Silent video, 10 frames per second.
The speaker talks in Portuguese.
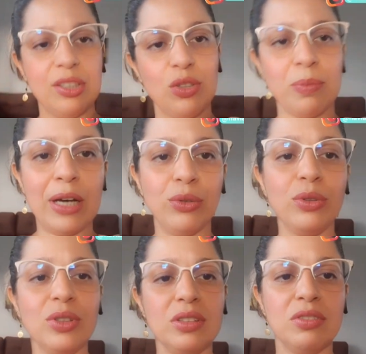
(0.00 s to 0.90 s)
aí os
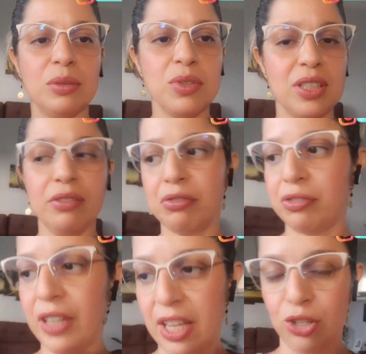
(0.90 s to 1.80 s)
barulhos e vamos em
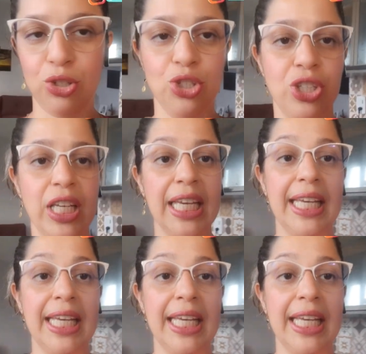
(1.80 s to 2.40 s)
frente.